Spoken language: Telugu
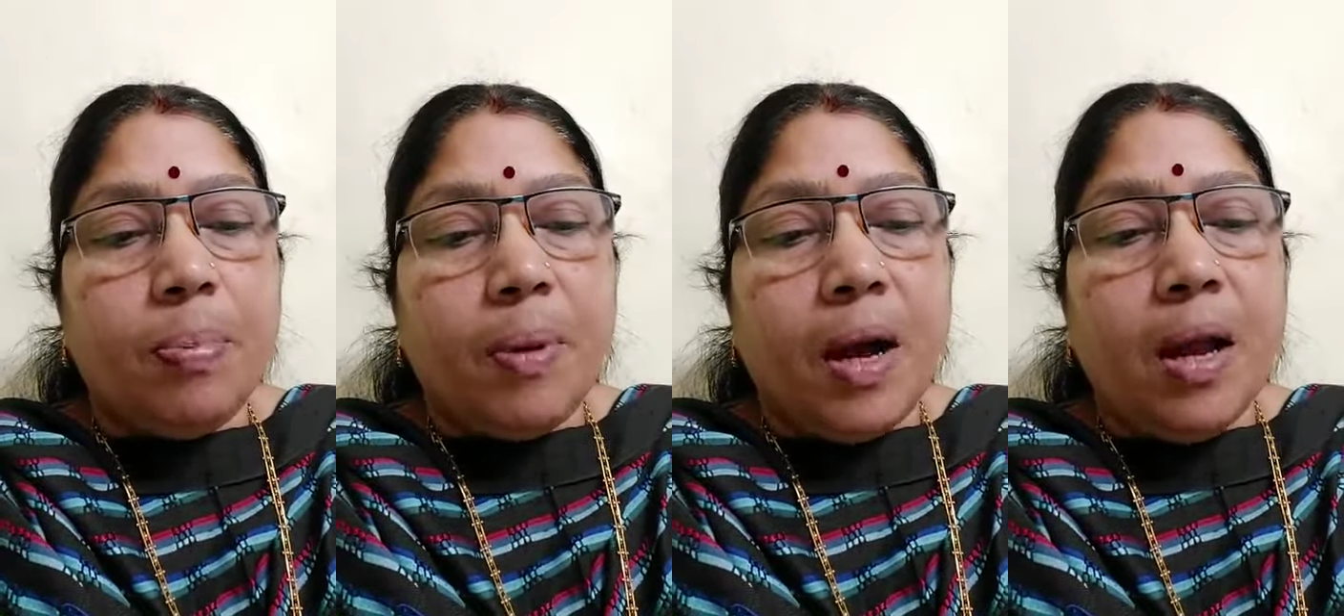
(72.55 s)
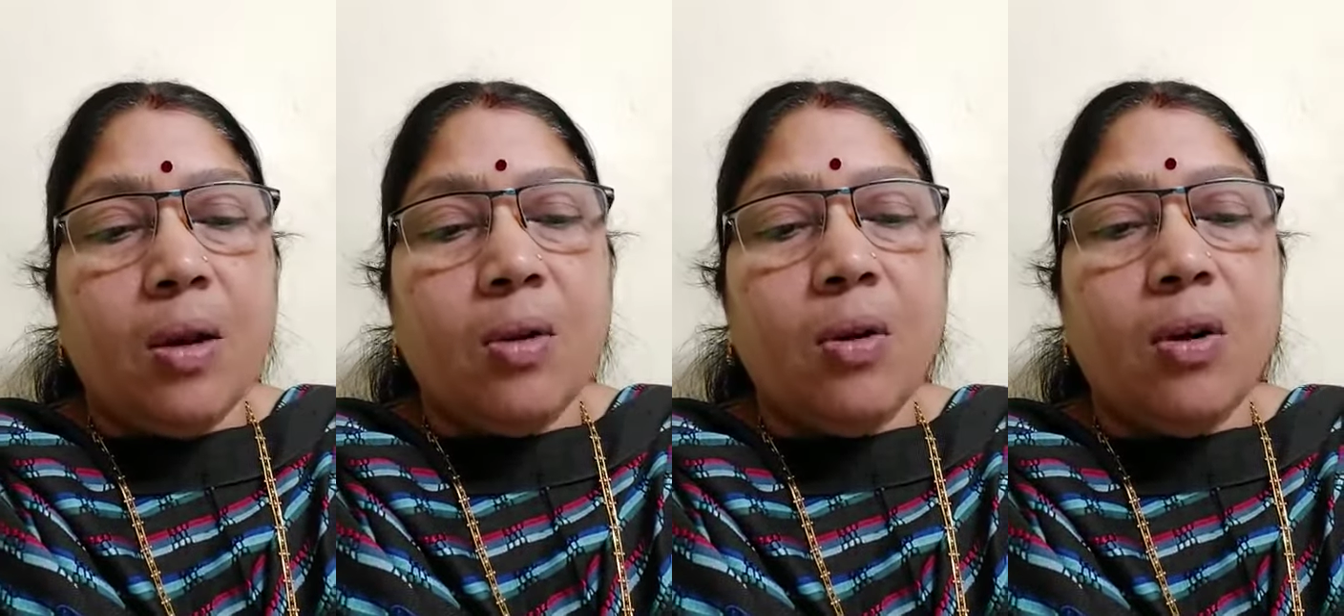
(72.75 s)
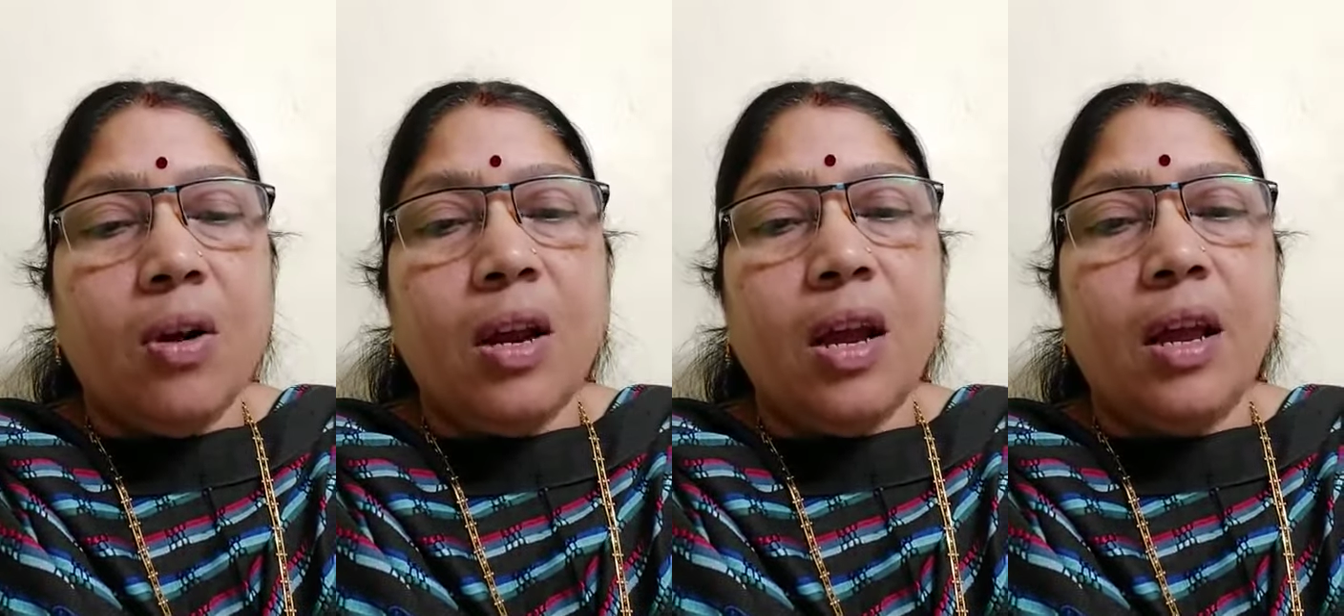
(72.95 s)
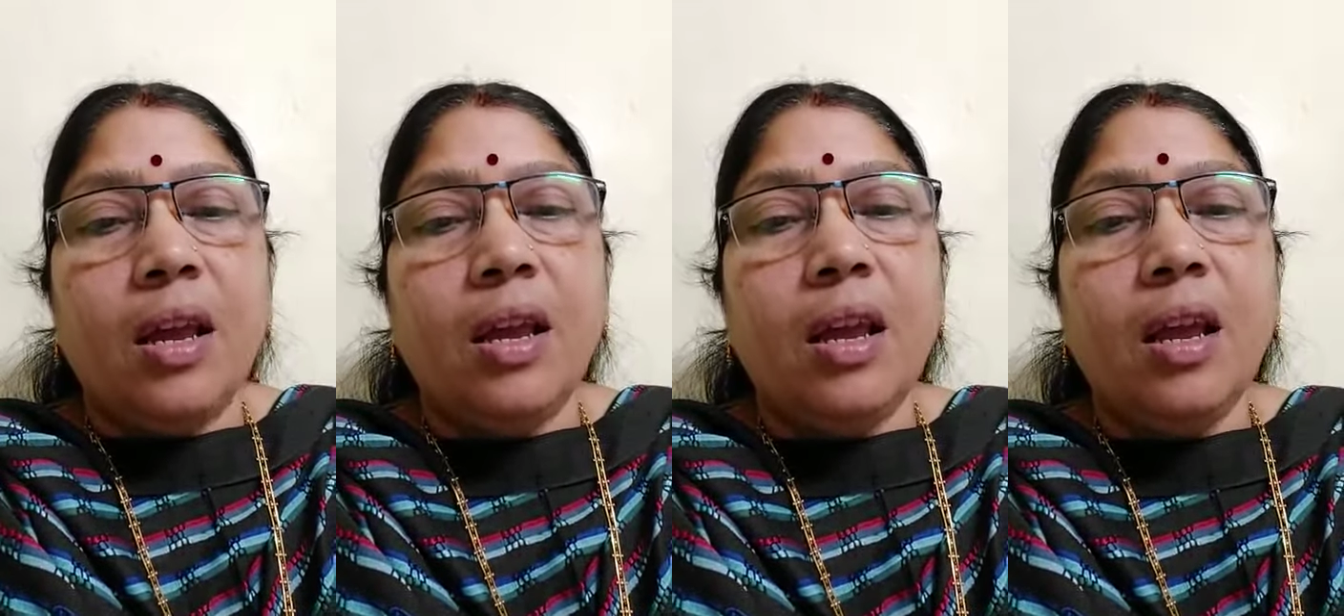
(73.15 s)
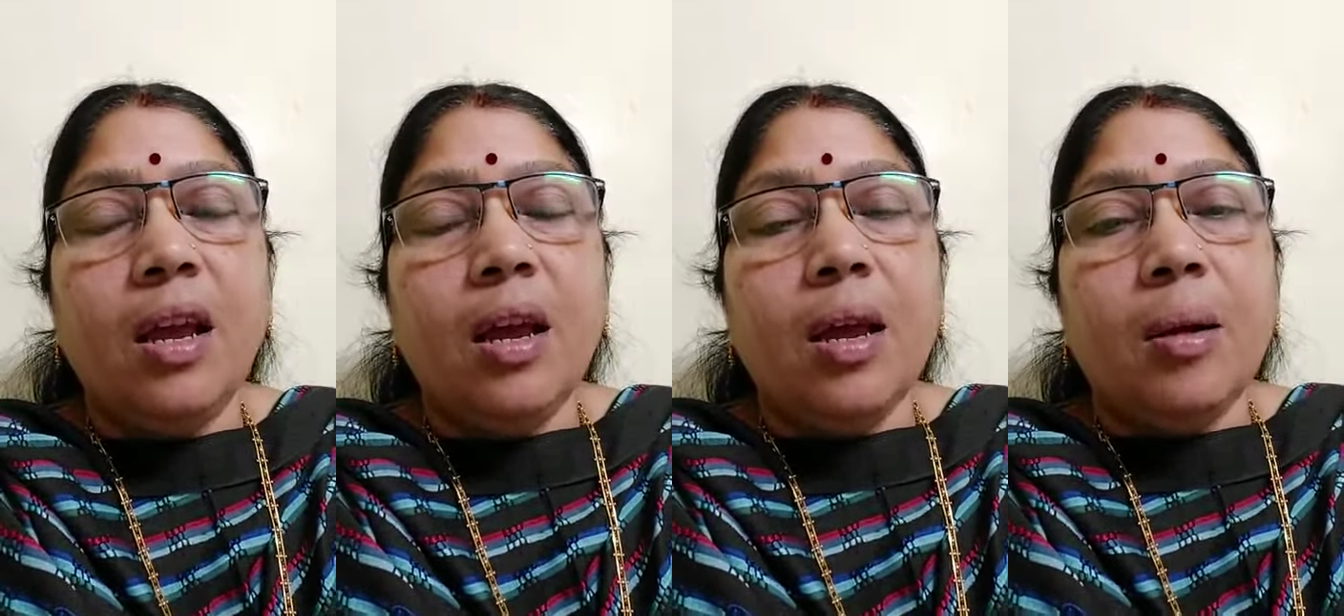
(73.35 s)

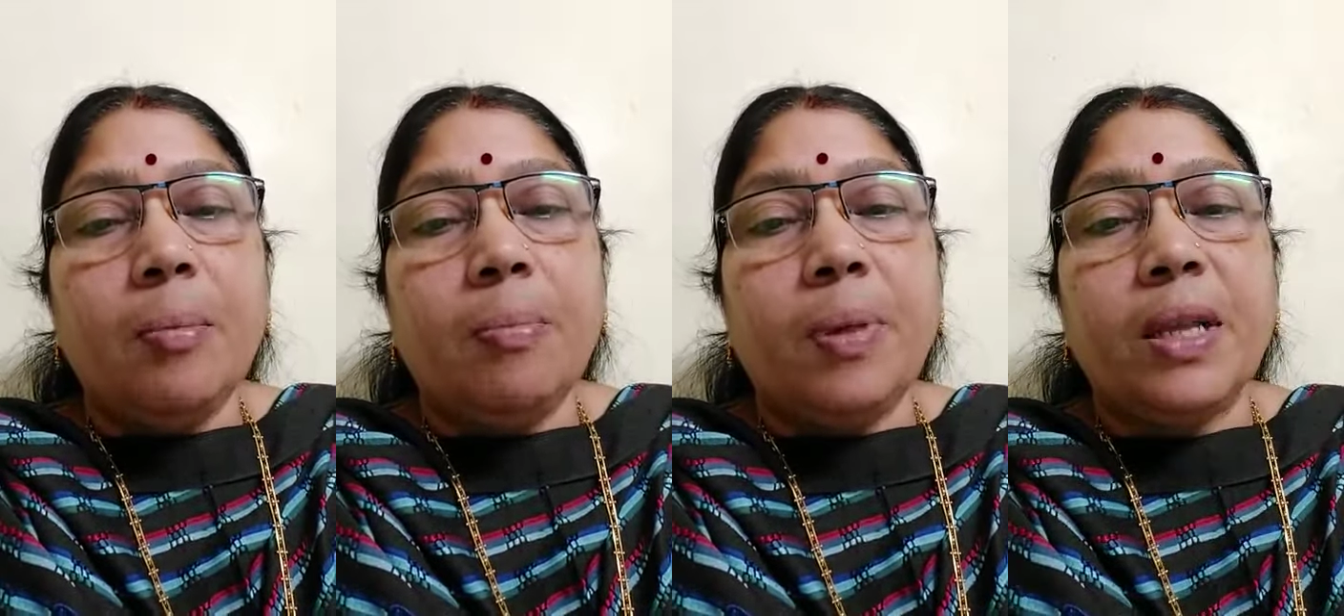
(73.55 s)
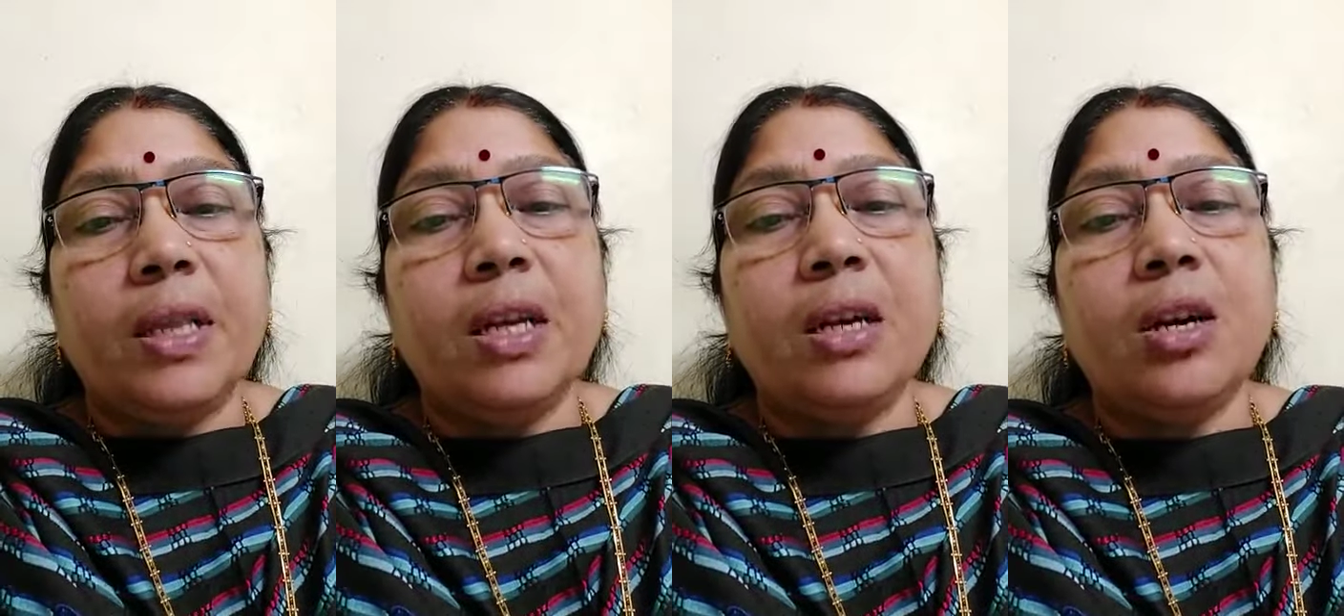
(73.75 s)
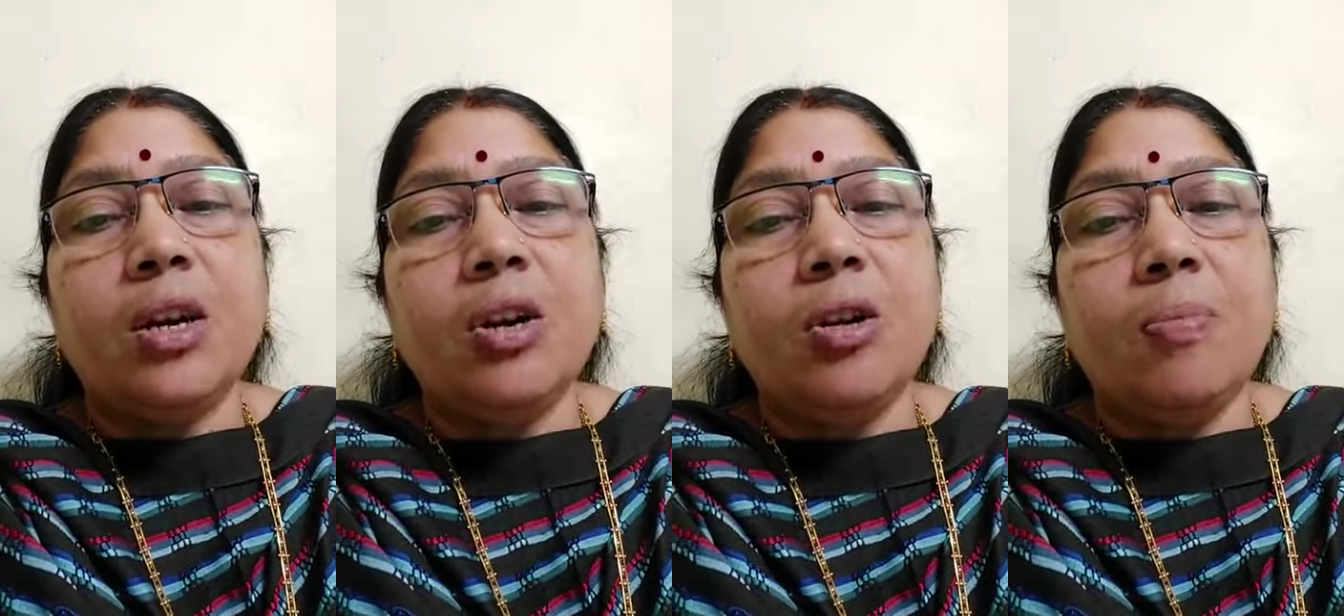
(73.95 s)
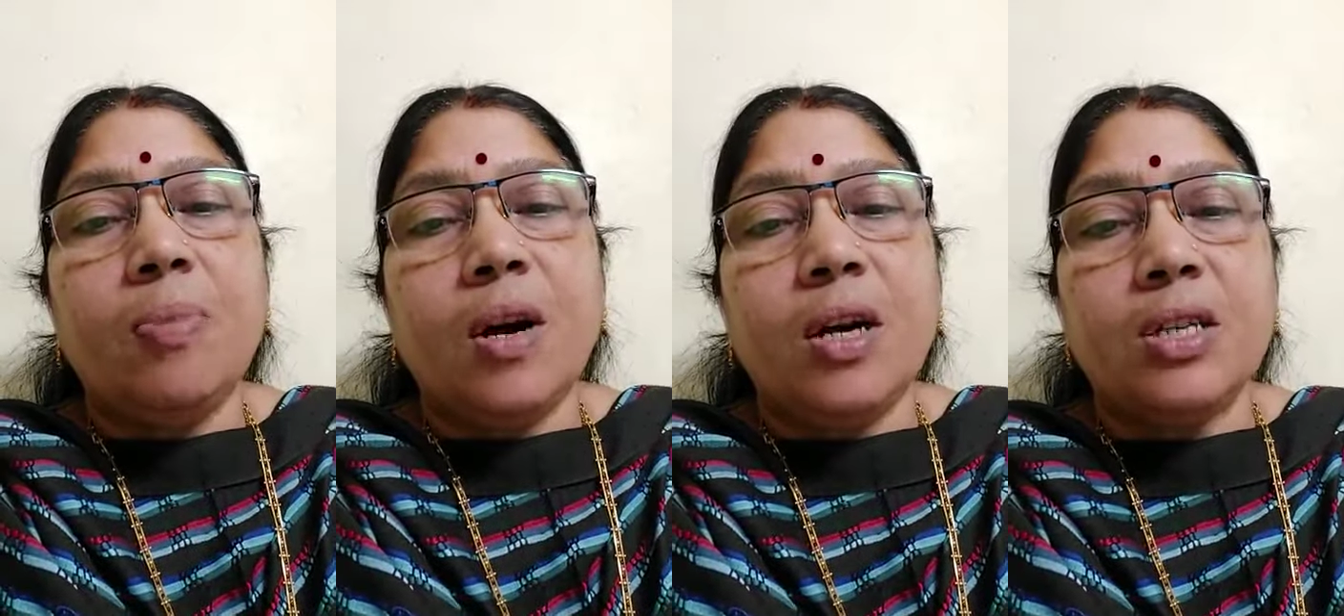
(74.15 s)
పాల్గొన్నాయి పదకొండు